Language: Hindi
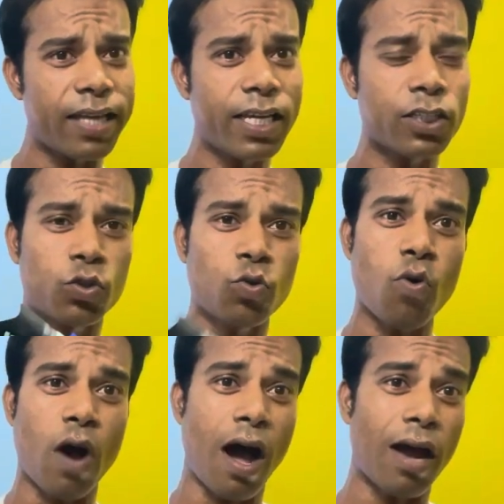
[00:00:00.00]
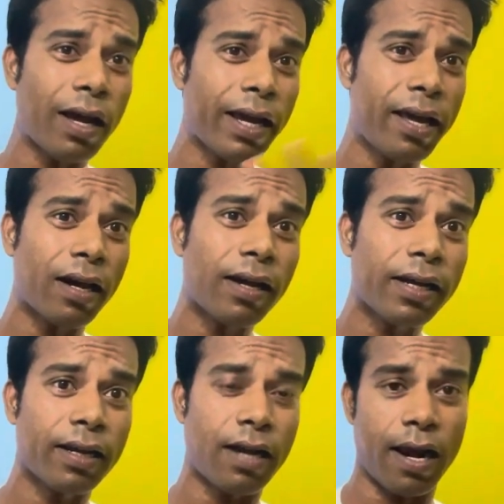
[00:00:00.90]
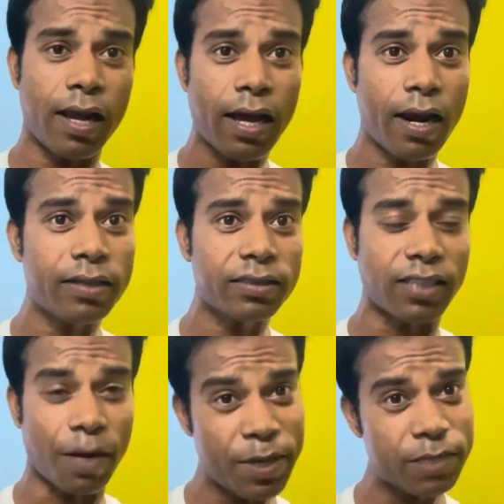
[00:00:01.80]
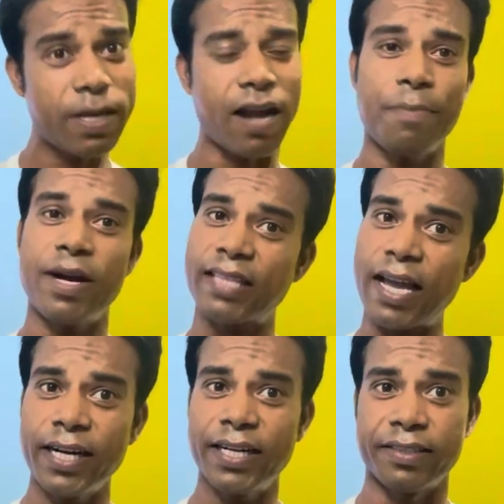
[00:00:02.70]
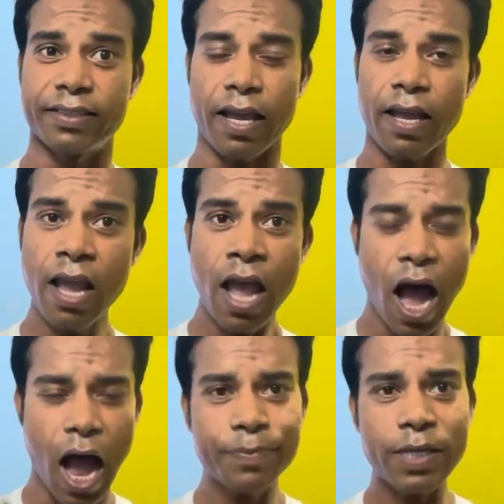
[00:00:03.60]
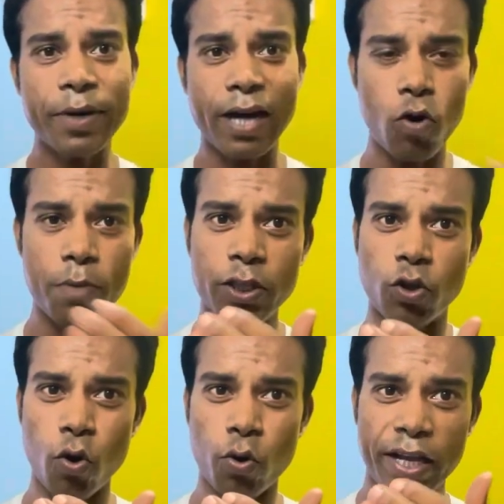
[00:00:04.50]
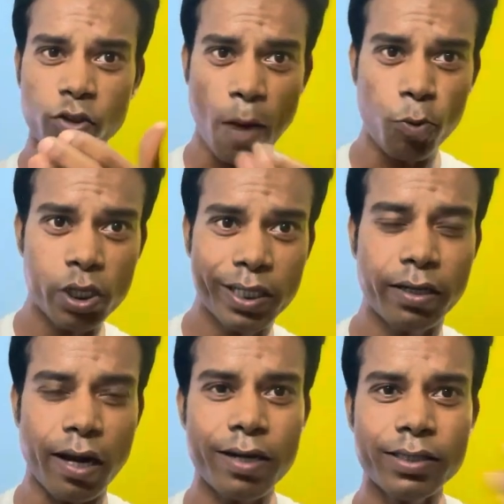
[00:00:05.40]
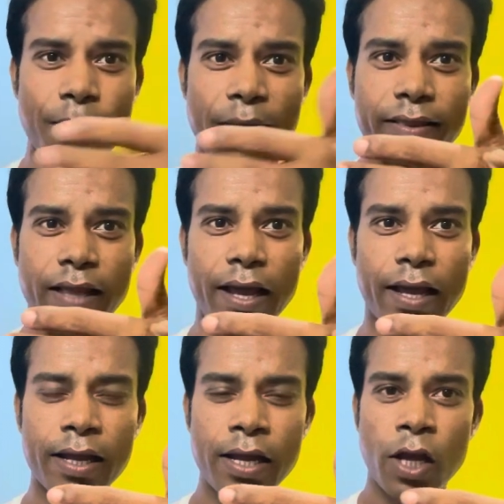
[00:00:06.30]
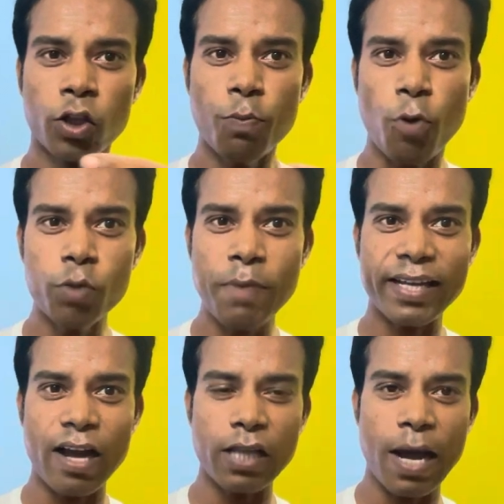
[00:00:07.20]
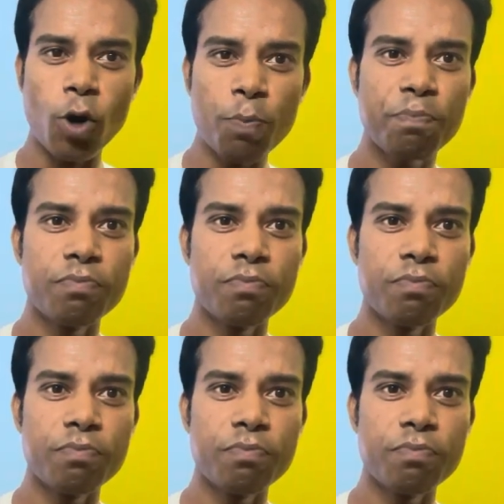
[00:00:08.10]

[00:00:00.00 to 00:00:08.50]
ये सू अलग एरग अलग अलग सरफेस में काम करता है कि नहीं ठीक से आप जब ग्राउंड में दौड़ोगे तो आपको टर्न जब आता है तो बहुत बार क्या होता है हम लोग